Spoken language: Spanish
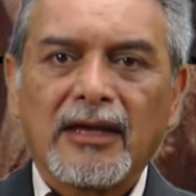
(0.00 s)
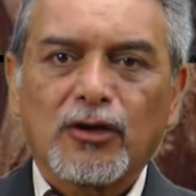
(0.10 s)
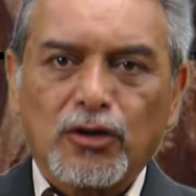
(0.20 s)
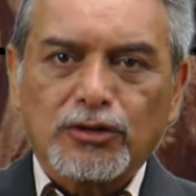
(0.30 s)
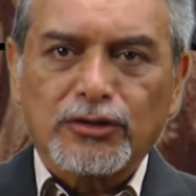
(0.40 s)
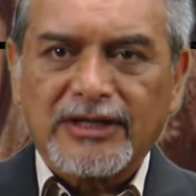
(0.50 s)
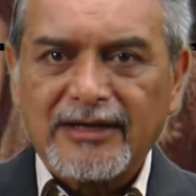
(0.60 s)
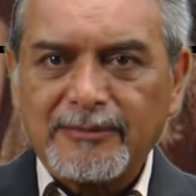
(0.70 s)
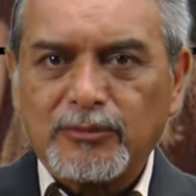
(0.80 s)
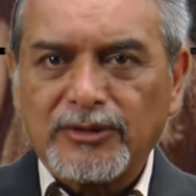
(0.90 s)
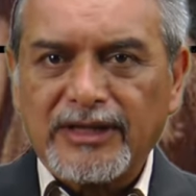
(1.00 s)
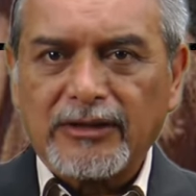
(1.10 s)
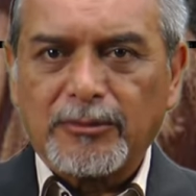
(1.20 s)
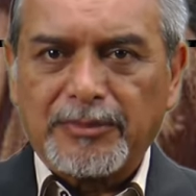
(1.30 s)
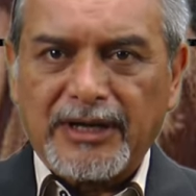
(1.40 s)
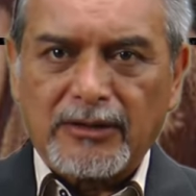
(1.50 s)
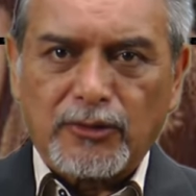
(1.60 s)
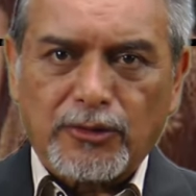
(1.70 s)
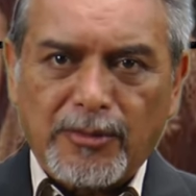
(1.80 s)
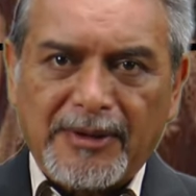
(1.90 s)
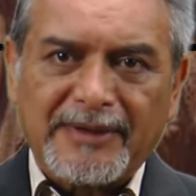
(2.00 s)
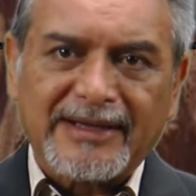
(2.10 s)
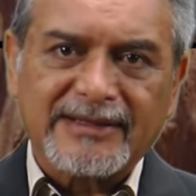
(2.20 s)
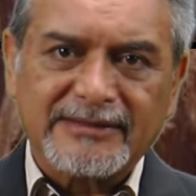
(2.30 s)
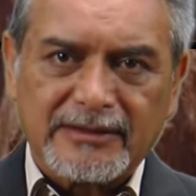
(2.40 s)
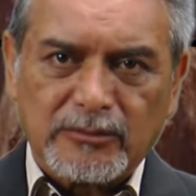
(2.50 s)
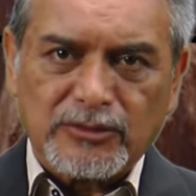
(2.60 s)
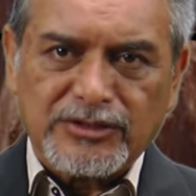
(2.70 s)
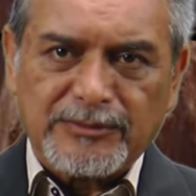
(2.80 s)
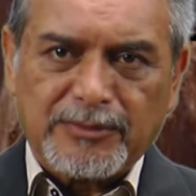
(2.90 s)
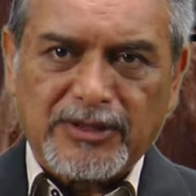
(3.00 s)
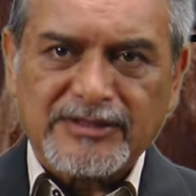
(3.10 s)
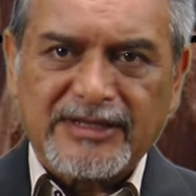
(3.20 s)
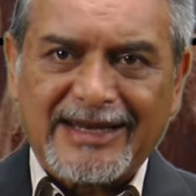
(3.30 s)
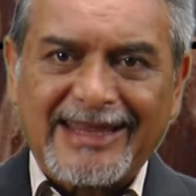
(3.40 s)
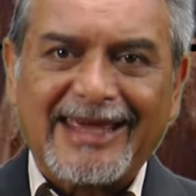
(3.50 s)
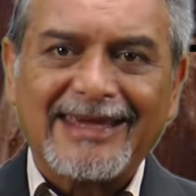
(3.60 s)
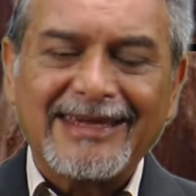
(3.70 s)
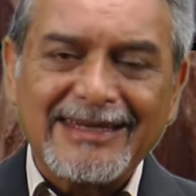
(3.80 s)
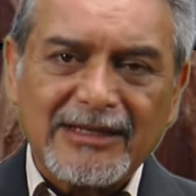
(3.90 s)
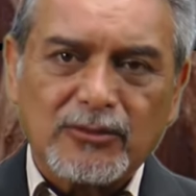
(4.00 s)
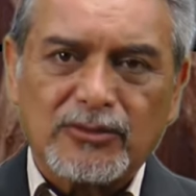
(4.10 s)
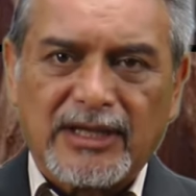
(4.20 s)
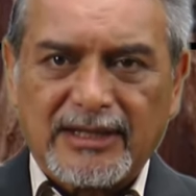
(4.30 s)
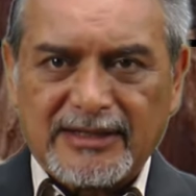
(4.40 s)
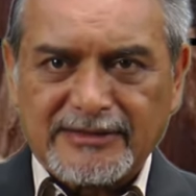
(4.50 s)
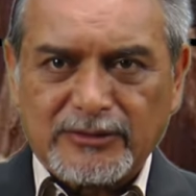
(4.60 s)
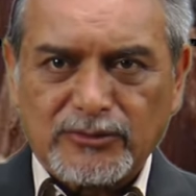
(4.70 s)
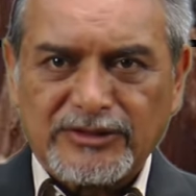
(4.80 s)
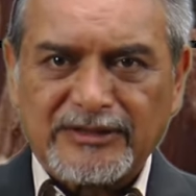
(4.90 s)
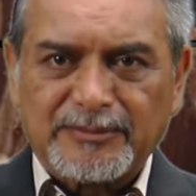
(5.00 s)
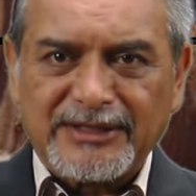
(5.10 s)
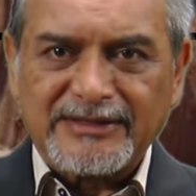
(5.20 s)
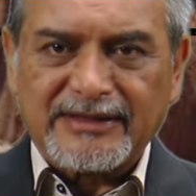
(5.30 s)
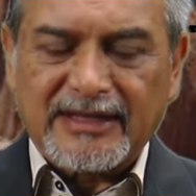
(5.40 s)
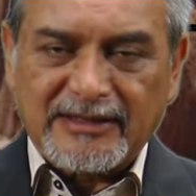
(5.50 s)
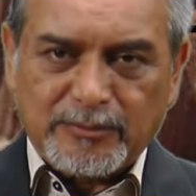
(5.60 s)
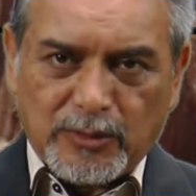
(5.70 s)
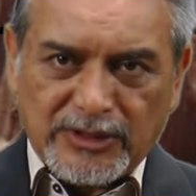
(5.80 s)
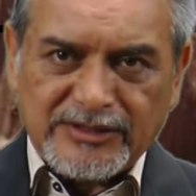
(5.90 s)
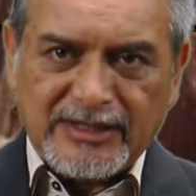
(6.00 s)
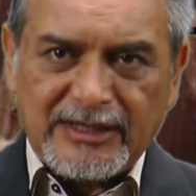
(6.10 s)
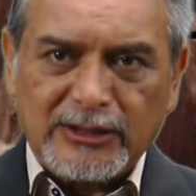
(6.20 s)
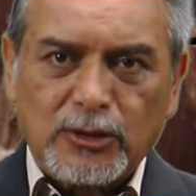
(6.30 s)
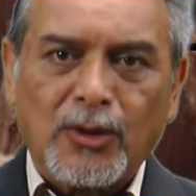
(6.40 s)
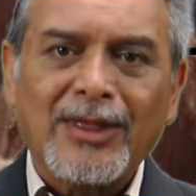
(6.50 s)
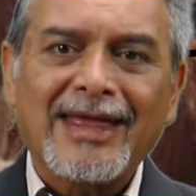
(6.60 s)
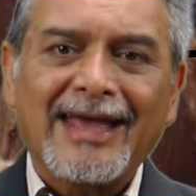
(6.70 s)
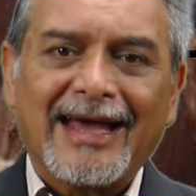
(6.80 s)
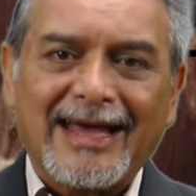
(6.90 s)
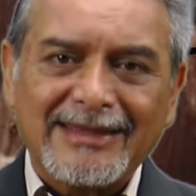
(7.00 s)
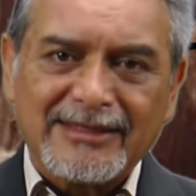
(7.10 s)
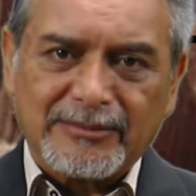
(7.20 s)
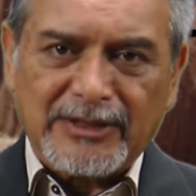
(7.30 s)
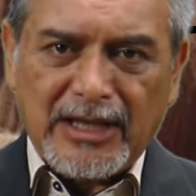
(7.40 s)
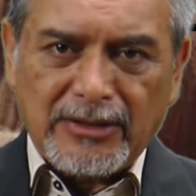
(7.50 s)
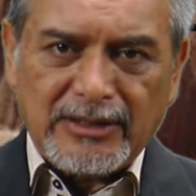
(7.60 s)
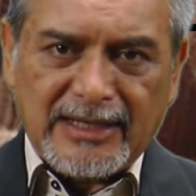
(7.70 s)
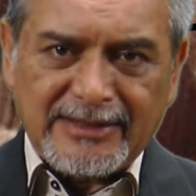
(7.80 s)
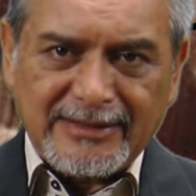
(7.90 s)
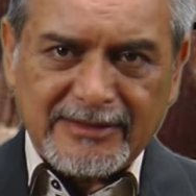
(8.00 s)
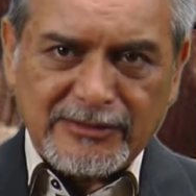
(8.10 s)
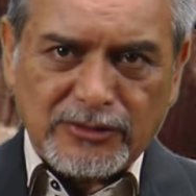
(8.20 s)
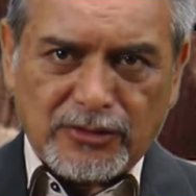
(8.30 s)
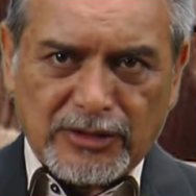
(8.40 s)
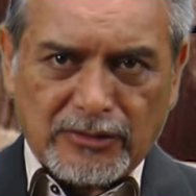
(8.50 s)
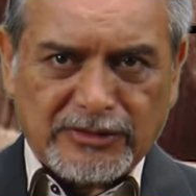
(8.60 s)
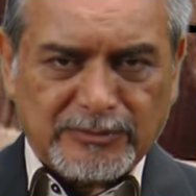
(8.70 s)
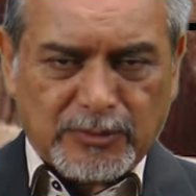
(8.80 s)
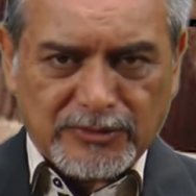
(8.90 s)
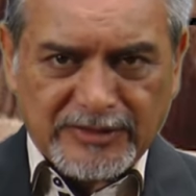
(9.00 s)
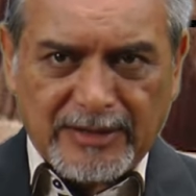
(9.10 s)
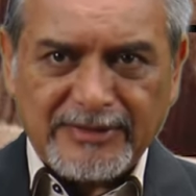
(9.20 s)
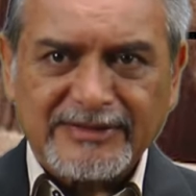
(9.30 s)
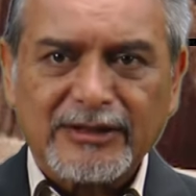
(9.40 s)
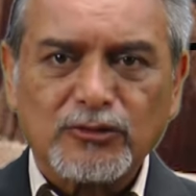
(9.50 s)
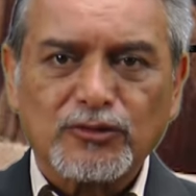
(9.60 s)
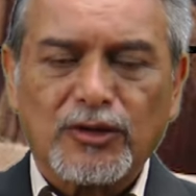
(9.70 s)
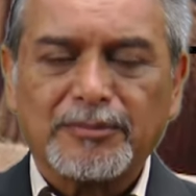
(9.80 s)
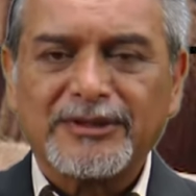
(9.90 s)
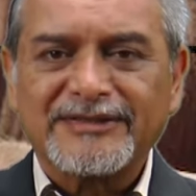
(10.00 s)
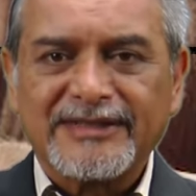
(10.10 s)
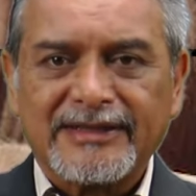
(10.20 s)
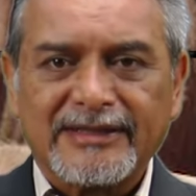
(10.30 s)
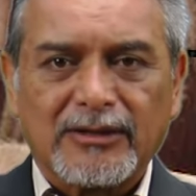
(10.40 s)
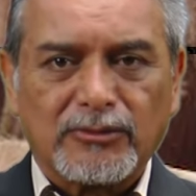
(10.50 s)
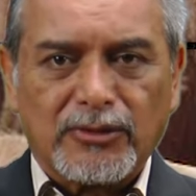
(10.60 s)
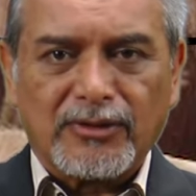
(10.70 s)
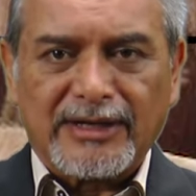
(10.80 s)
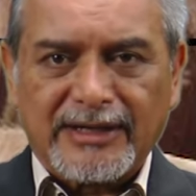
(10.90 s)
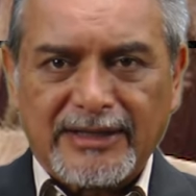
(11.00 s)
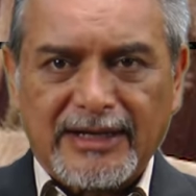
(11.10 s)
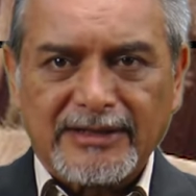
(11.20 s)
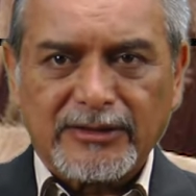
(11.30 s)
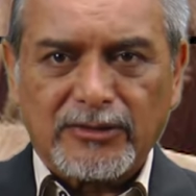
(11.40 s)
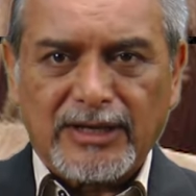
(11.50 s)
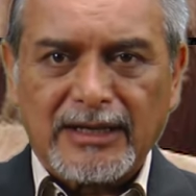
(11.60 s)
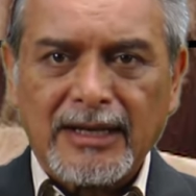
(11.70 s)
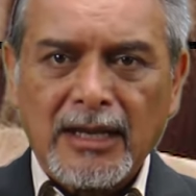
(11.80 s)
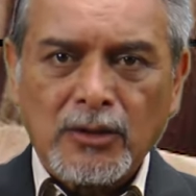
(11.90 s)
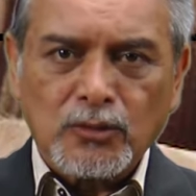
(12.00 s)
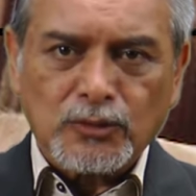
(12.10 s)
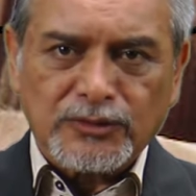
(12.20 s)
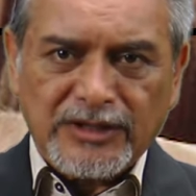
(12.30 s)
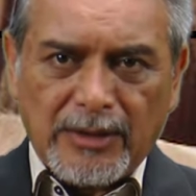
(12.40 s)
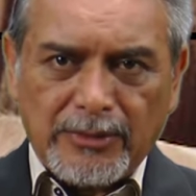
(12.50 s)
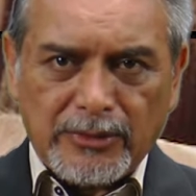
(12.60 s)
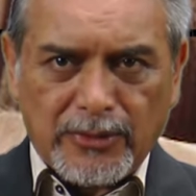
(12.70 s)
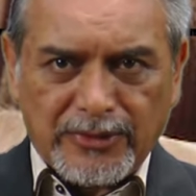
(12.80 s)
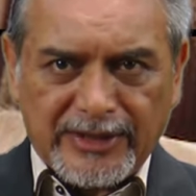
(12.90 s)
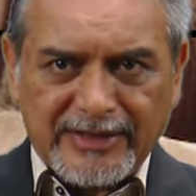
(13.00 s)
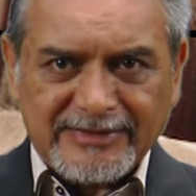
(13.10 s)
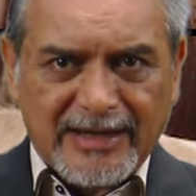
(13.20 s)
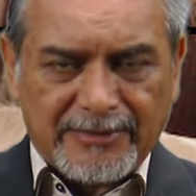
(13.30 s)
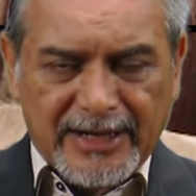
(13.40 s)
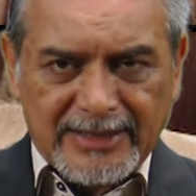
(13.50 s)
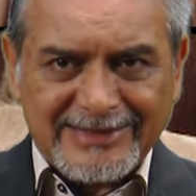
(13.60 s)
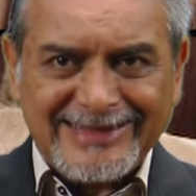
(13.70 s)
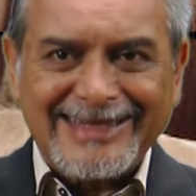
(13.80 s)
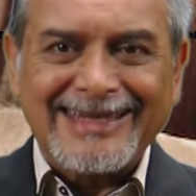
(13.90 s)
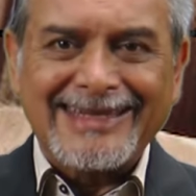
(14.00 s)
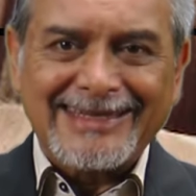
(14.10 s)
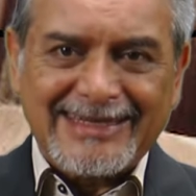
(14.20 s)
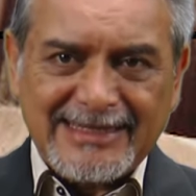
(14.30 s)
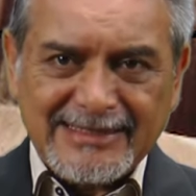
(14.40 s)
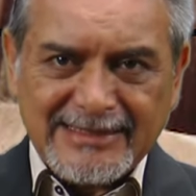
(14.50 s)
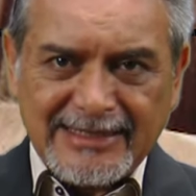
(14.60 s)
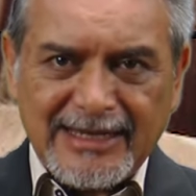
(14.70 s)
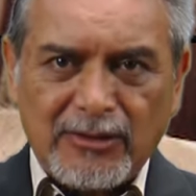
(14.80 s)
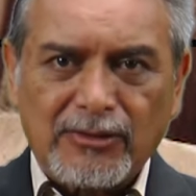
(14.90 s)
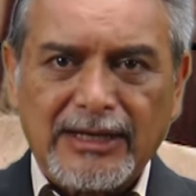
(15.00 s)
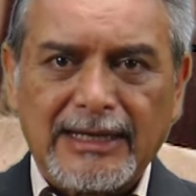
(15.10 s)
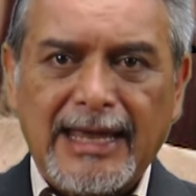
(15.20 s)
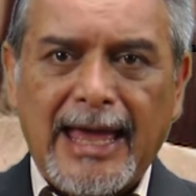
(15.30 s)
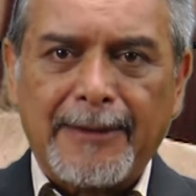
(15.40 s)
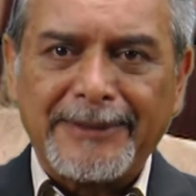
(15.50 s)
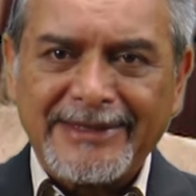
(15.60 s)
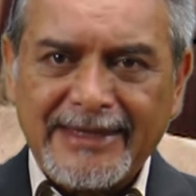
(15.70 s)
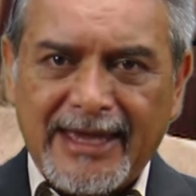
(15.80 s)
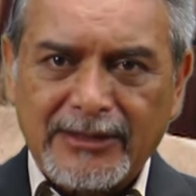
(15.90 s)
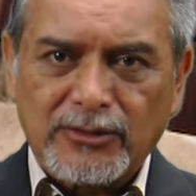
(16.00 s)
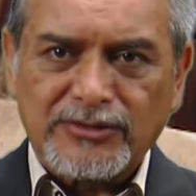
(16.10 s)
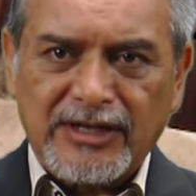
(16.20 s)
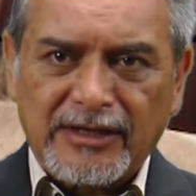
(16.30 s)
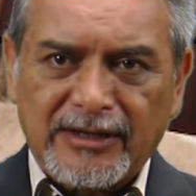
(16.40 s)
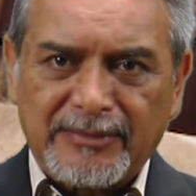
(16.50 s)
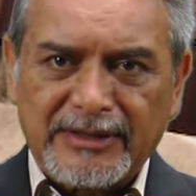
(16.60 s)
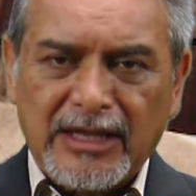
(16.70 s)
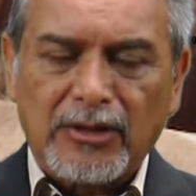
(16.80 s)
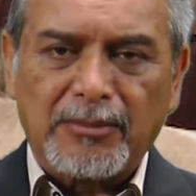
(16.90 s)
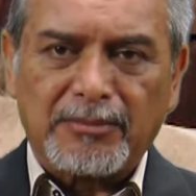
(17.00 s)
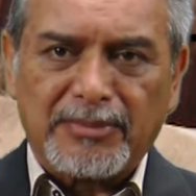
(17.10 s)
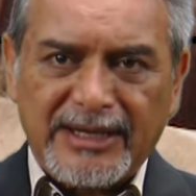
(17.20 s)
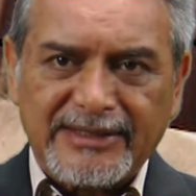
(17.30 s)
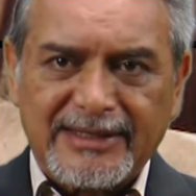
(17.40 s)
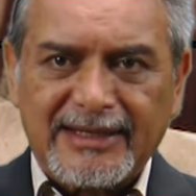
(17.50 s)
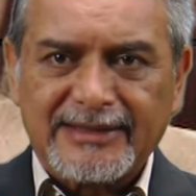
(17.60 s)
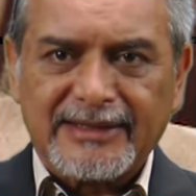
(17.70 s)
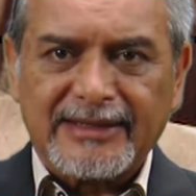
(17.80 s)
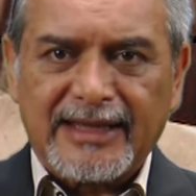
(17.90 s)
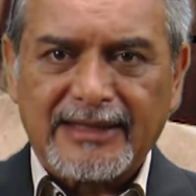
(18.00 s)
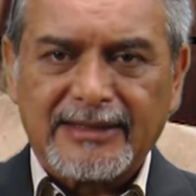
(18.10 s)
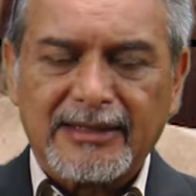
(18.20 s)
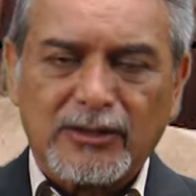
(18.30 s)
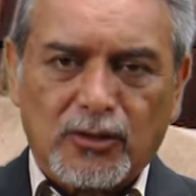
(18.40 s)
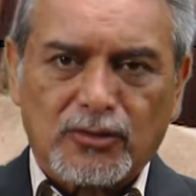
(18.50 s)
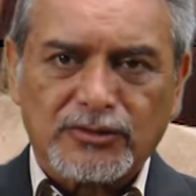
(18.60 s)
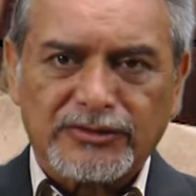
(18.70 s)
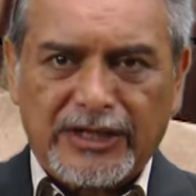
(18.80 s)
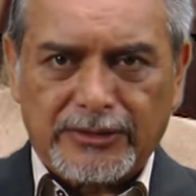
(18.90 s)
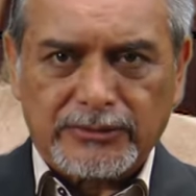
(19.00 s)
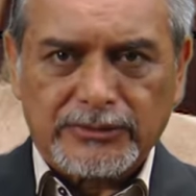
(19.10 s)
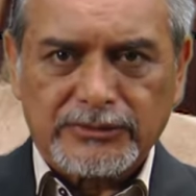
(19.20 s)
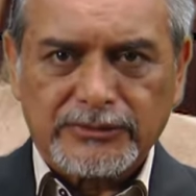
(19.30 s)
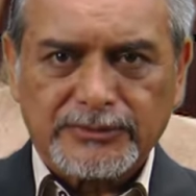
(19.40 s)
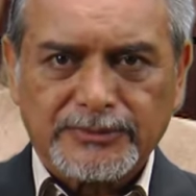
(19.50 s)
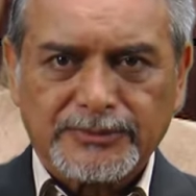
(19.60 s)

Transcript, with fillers: con total impunidad operan los robavacas en el municipio de Ensenada y ninguna de las denuncias presentadas por ese delito han terminado en la detención de los responsables, denunció el presidente de la Unión Ganadera Regional, Gustavo Rodríguez Cabrales, quien señaló que el avigeato se ha incrementado en Valle de la Trinidad y Ojos Negros.